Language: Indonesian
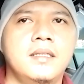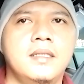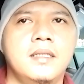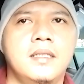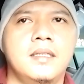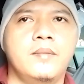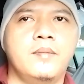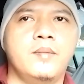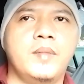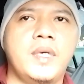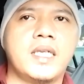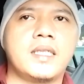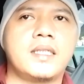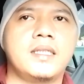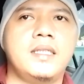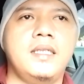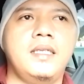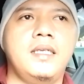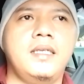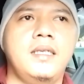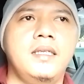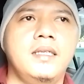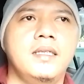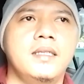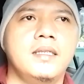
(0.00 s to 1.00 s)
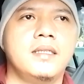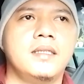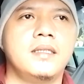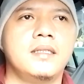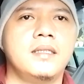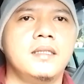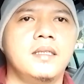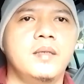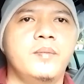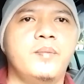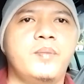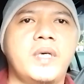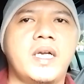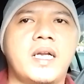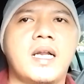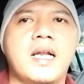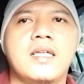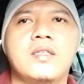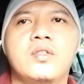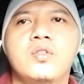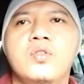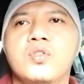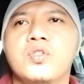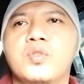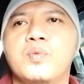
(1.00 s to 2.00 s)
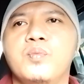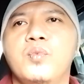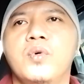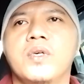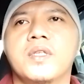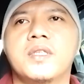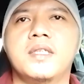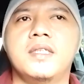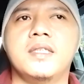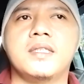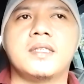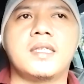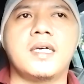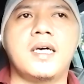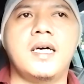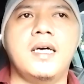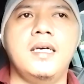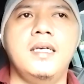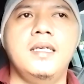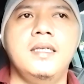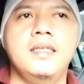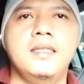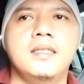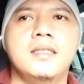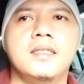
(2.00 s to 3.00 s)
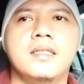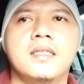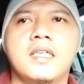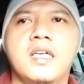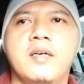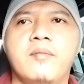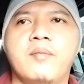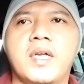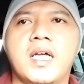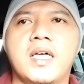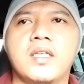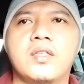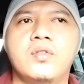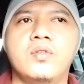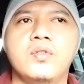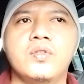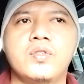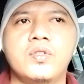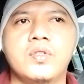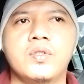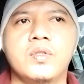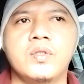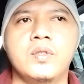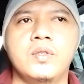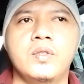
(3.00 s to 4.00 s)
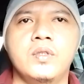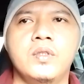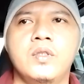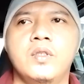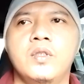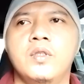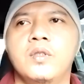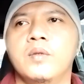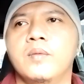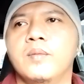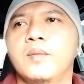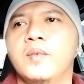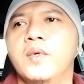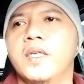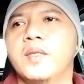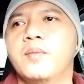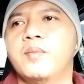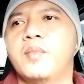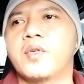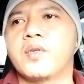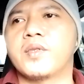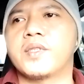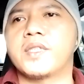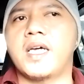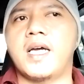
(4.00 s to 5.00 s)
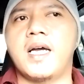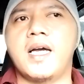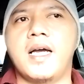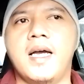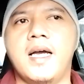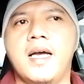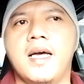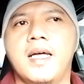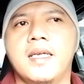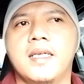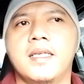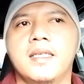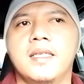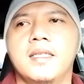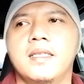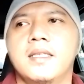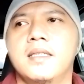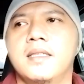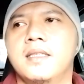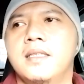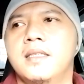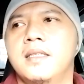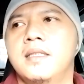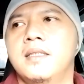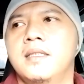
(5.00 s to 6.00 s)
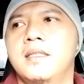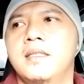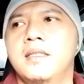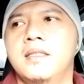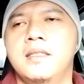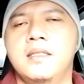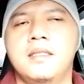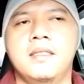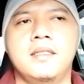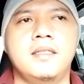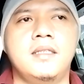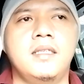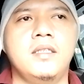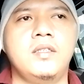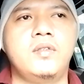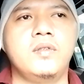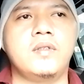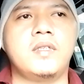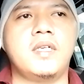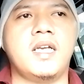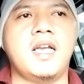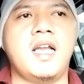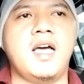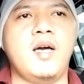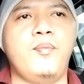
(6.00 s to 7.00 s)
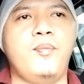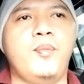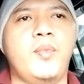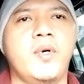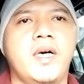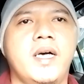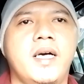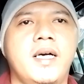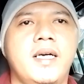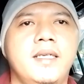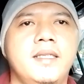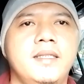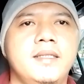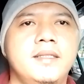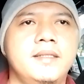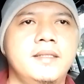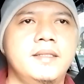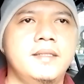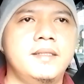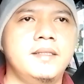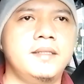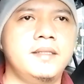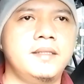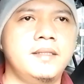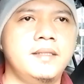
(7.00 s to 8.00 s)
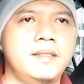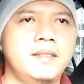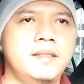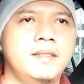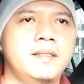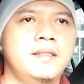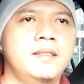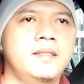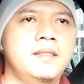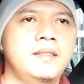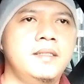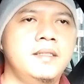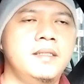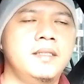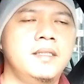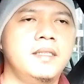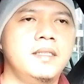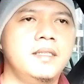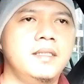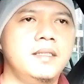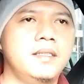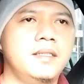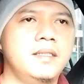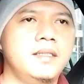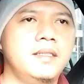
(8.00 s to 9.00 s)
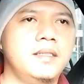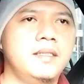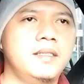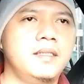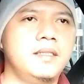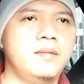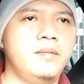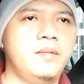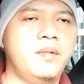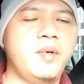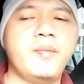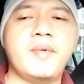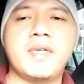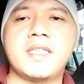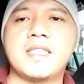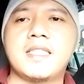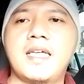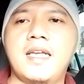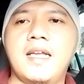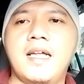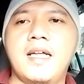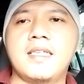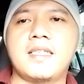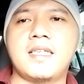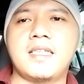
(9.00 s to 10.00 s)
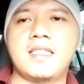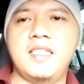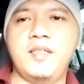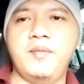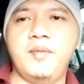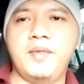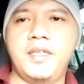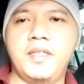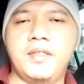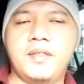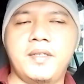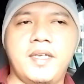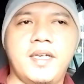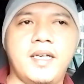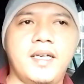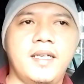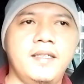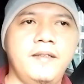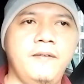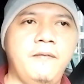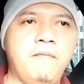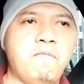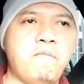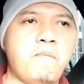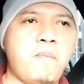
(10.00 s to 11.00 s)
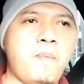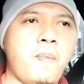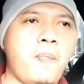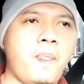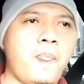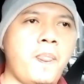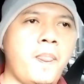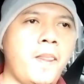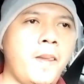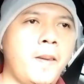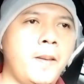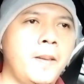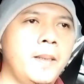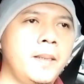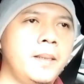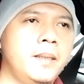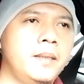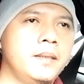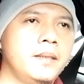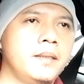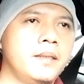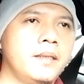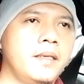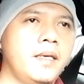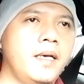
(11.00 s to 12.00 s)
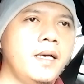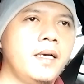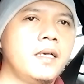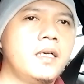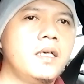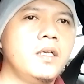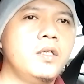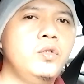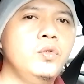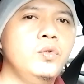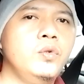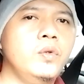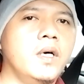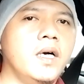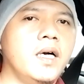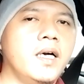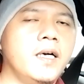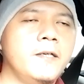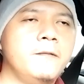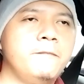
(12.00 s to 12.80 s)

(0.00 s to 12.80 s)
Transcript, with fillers: berarti 400 buat kita 600 buat perusahaan tentu kenapa e, memang standarisasi ini begitu ya yang kedua